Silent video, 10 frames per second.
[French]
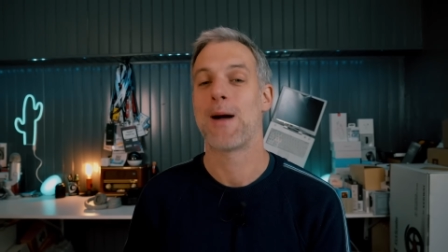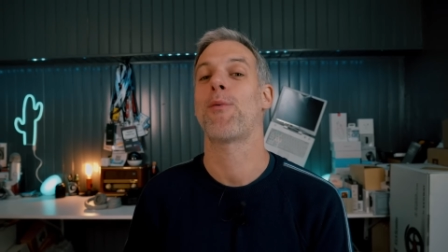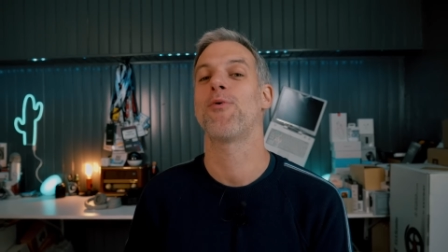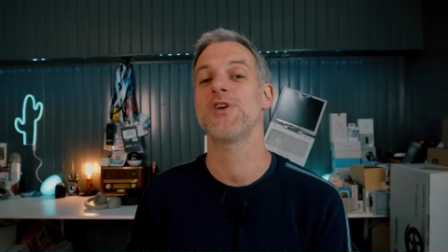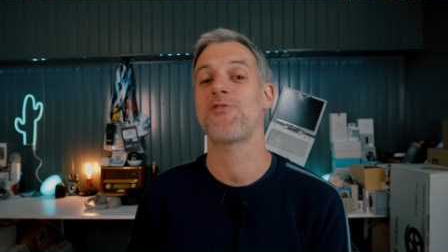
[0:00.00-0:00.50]
à
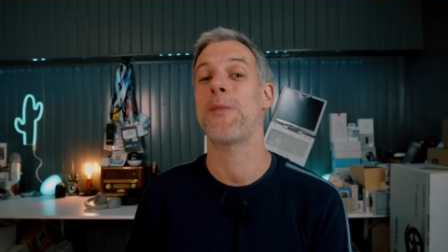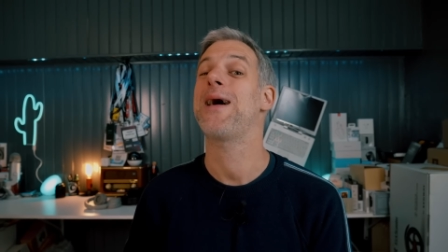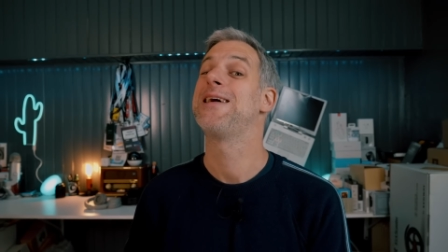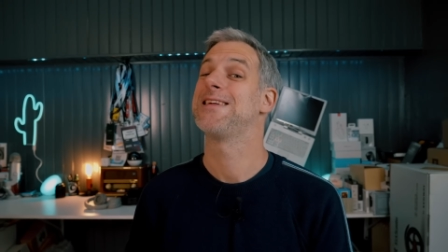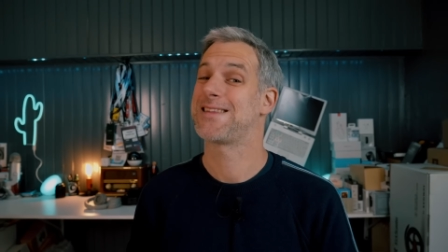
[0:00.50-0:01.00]
proposer un
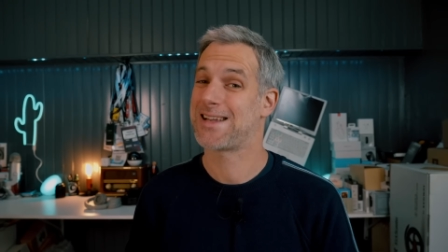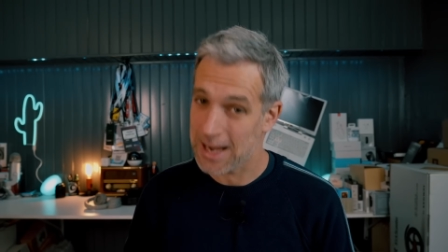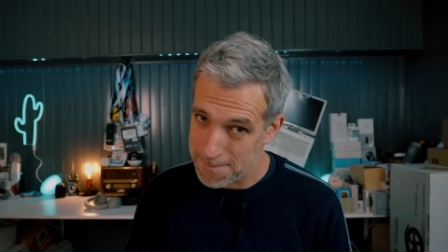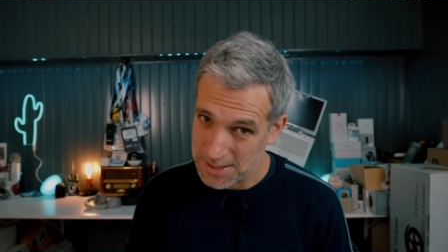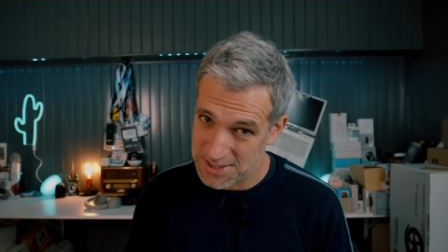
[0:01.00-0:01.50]
format
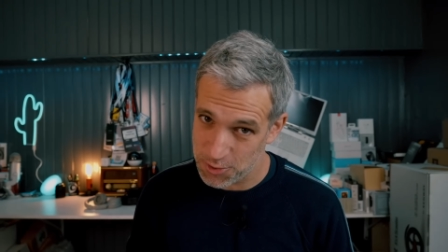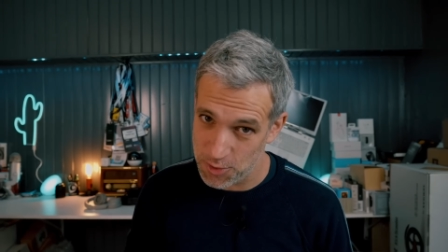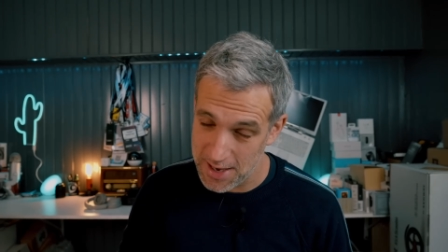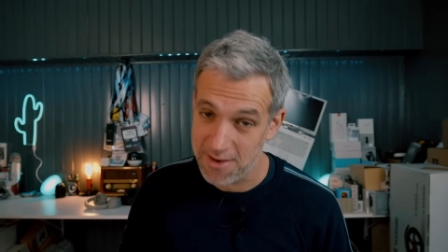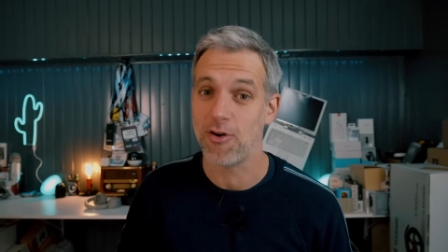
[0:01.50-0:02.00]
très
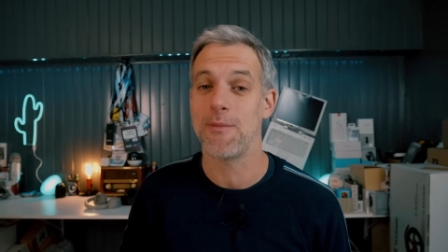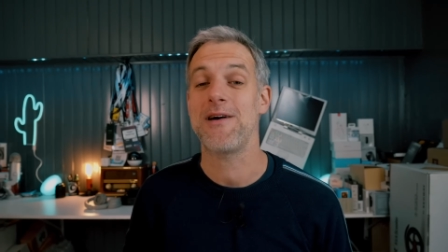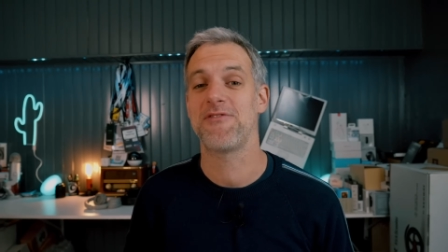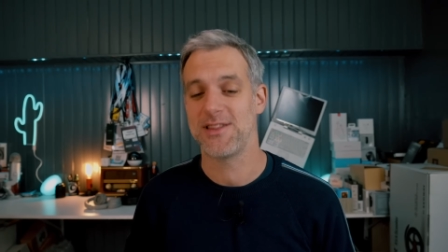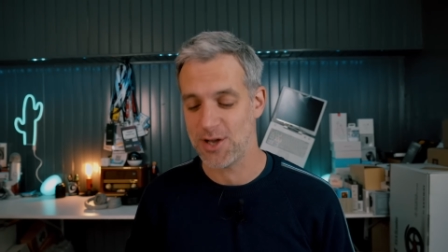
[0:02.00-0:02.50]
particulier,
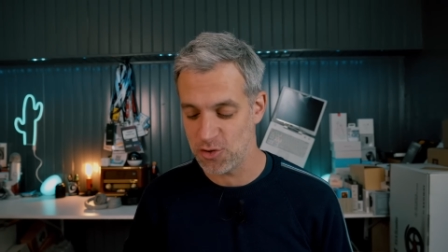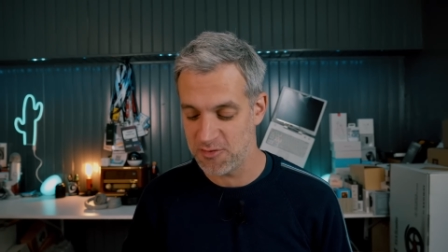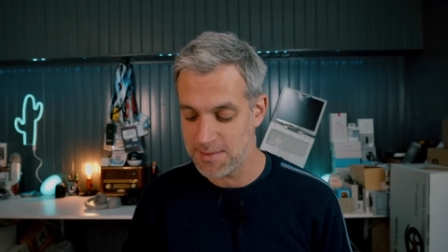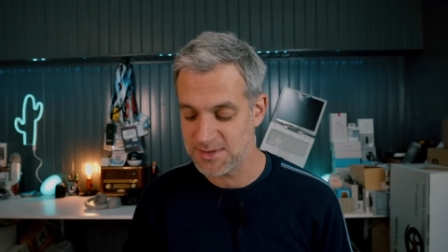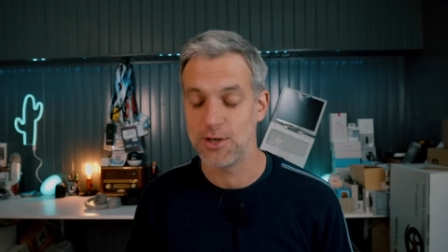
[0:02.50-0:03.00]
format 21
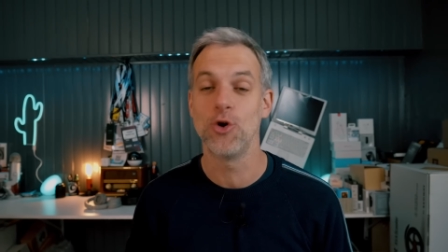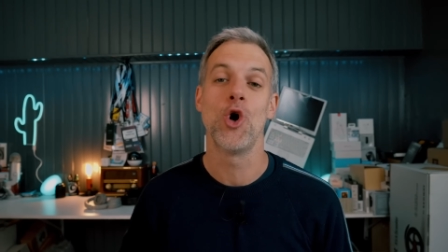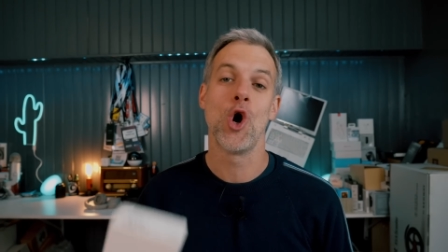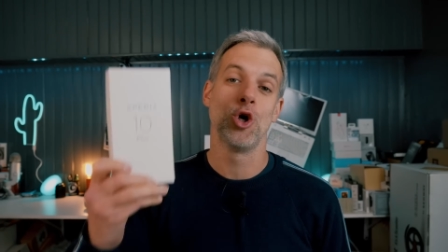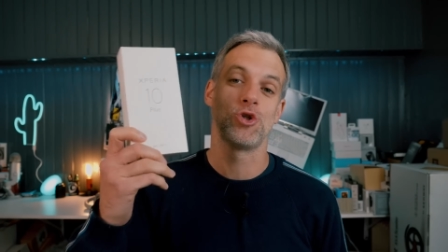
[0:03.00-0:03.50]
e c'est le
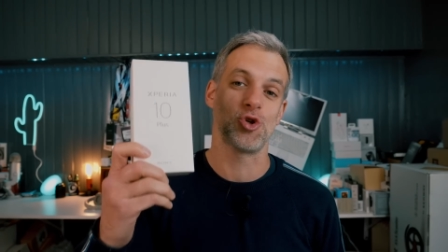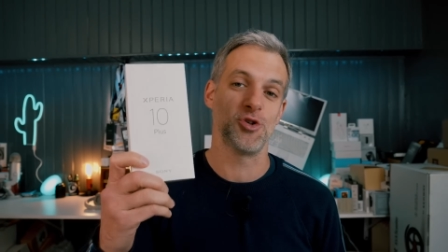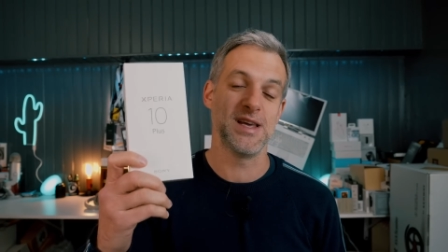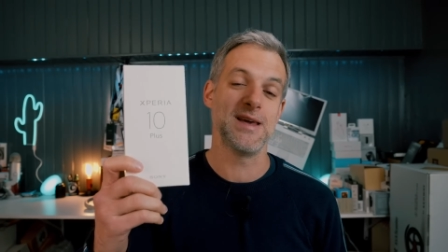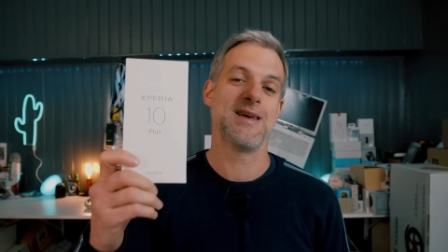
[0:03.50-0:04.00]

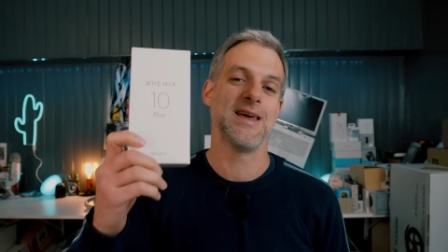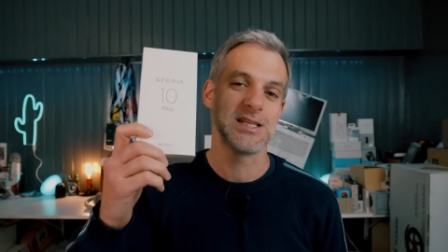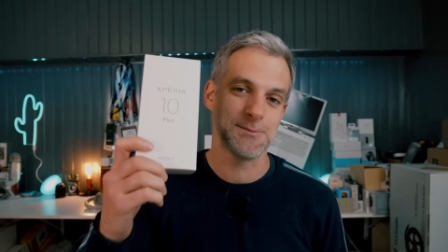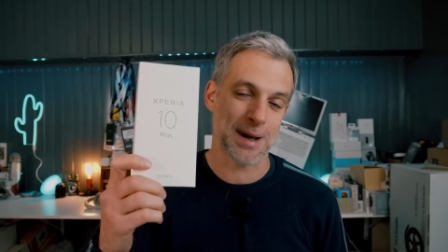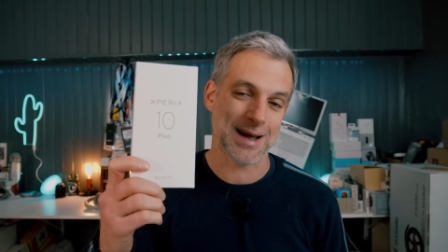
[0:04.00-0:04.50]
Sony
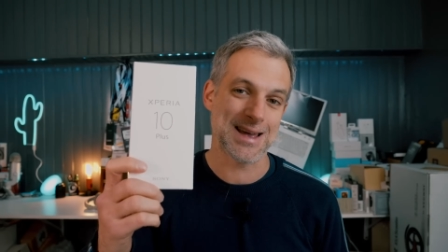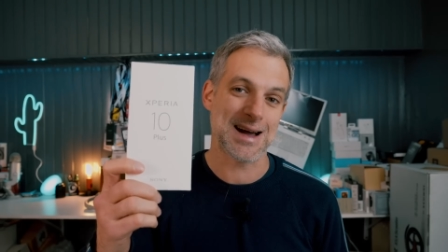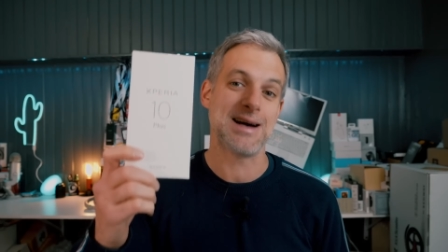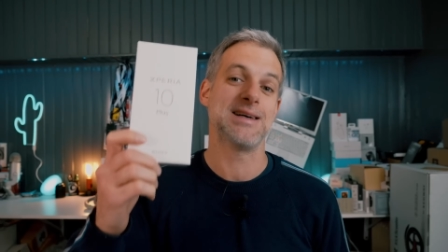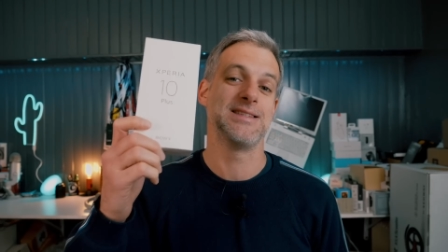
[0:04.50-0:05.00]

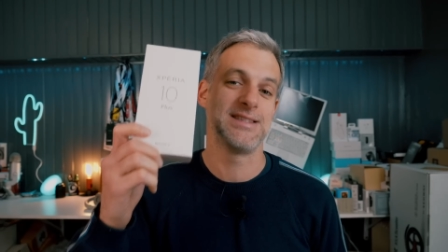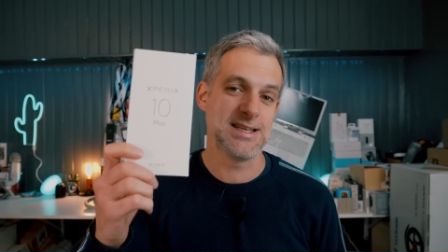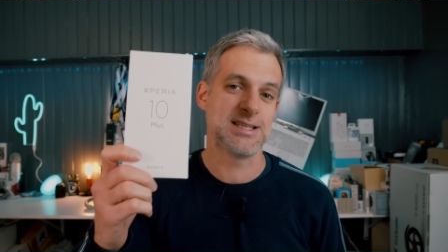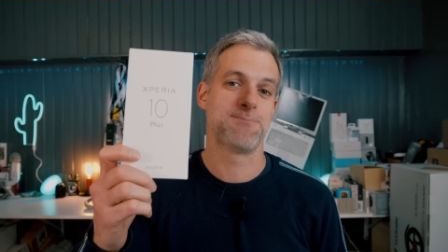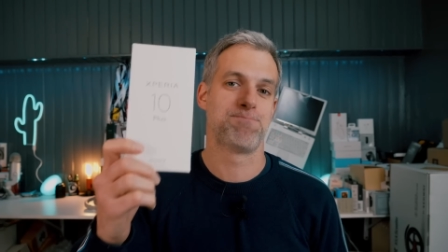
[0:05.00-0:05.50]
Xperia
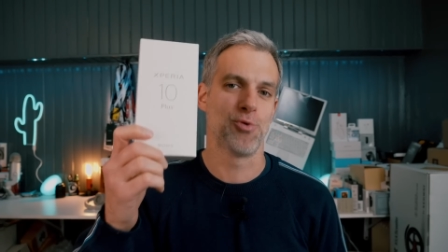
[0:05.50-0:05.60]
10